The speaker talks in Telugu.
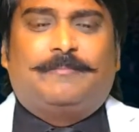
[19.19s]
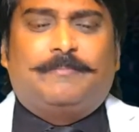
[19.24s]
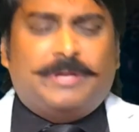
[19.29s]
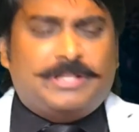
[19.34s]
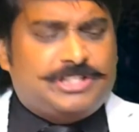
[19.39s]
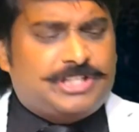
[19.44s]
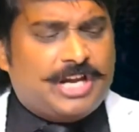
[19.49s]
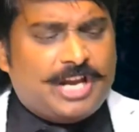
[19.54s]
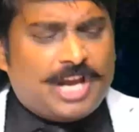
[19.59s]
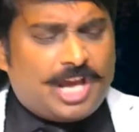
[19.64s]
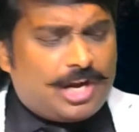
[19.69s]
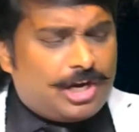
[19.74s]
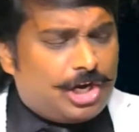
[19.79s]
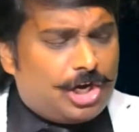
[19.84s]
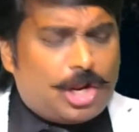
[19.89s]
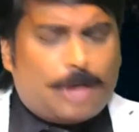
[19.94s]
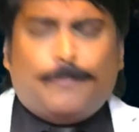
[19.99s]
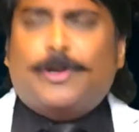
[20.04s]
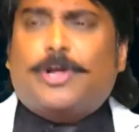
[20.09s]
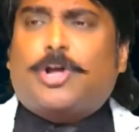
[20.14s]
మరి
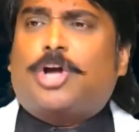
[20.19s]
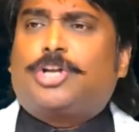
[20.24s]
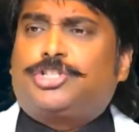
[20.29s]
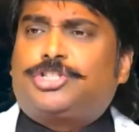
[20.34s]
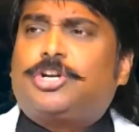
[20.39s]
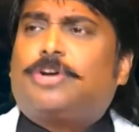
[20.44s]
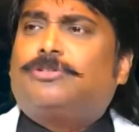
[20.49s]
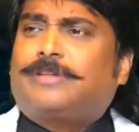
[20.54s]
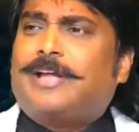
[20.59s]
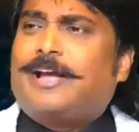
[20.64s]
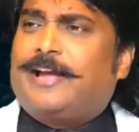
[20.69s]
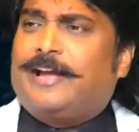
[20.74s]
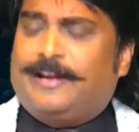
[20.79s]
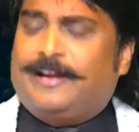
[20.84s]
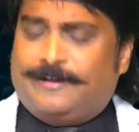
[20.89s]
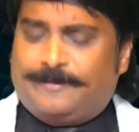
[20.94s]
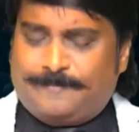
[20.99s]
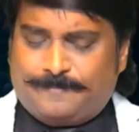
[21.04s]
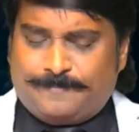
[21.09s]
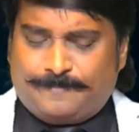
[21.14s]
చేయాలంటే డబ్బులు ఖర్చు అవుతాయి
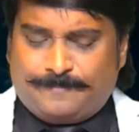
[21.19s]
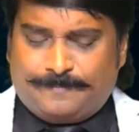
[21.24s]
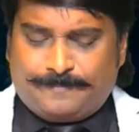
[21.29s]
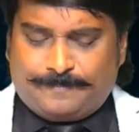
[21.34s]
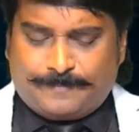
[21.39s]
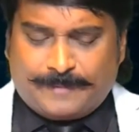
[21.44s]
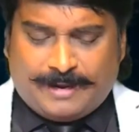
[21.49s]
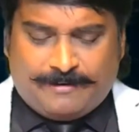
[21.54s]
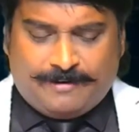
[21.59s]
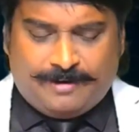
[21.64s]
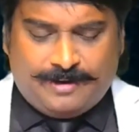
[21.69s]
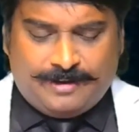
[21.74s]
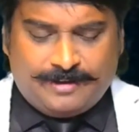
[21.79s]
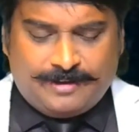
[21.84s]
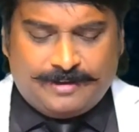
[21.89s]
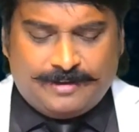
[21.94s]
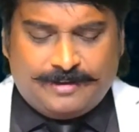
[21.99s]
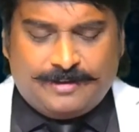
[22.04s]
ఏమండి